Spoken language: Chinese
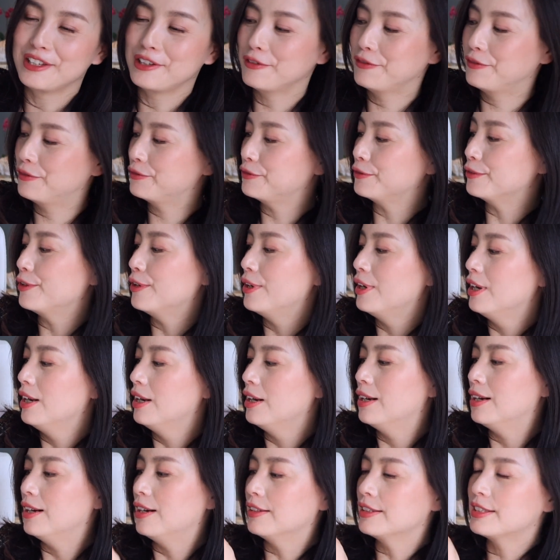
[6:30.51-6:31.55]
衣服，
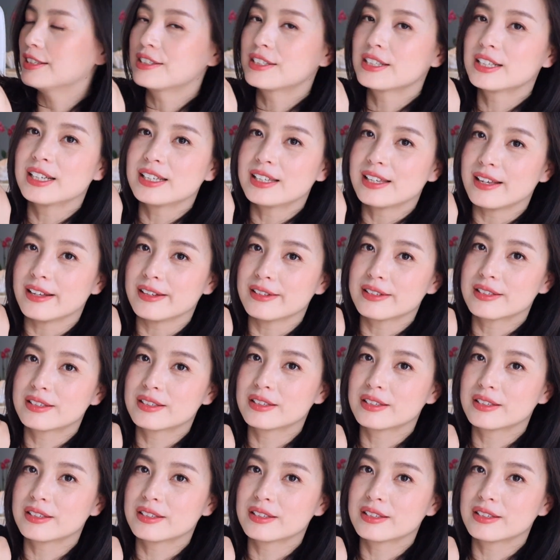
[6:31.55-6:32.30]
而且这个颜